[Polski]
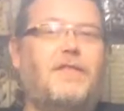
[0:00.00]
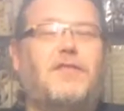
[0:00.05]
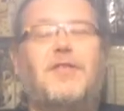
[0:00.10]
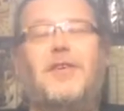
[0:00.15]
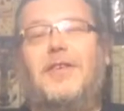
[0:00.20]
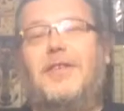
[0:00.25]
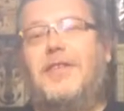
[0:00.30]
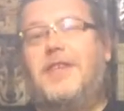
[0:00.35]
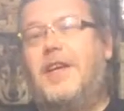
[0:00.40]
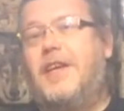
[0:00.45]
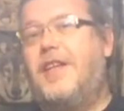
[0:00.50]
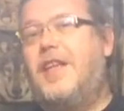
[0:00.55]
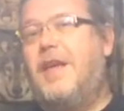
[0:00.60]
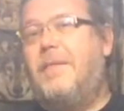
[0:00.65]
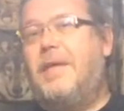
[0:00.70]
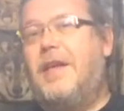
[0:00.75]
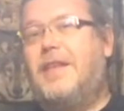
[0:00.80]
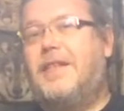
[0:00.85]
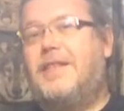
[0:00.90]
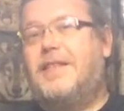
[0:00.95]
ze wschodnich
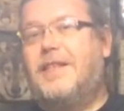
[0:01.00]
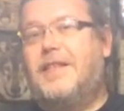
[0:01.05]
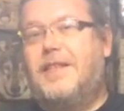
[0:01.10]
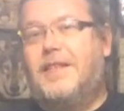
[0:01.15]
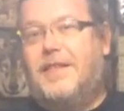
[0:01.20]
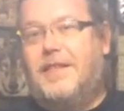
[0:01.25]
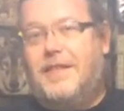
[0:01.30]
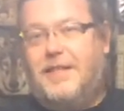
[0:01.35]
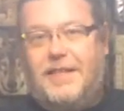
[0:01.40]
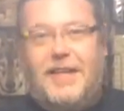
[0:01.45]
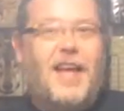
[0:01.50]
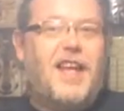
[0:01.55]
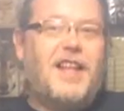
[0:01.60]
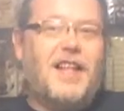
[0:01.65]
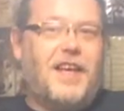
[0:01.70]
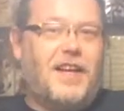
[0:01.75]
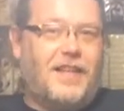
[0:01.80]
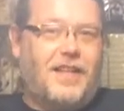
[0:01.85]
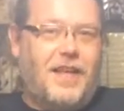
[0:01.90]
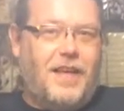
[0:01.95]
Niemiec, z
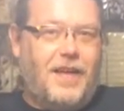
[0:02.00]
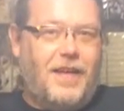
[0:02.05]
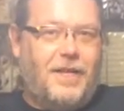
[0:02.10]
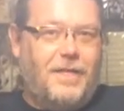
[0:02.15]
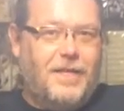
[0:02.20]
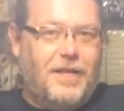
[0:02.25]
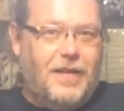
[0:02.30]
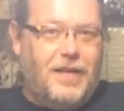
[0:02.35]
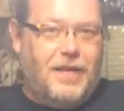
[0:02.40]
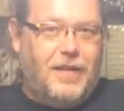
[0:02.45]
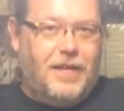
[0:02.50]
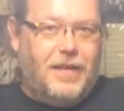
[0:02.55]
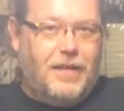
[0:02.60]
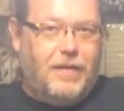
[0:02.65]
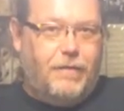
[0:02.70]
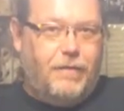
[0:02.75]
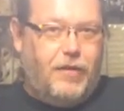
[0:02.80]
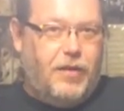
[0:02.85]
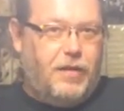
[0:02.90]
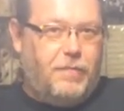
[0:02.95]
NRD,
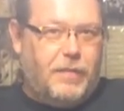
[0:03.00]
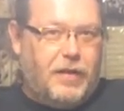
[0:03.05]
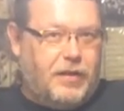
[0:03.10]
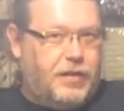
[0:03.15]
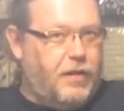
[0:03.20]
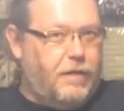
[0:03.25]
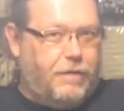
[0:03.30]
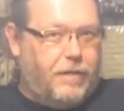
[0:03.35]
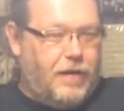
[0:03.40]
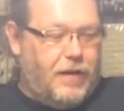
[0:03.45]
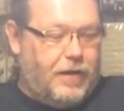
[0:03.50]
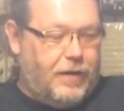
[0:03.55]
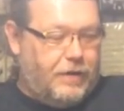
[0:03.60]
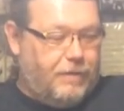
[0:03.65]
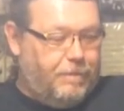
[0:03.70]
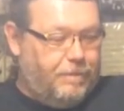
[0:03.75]
firma Tifler.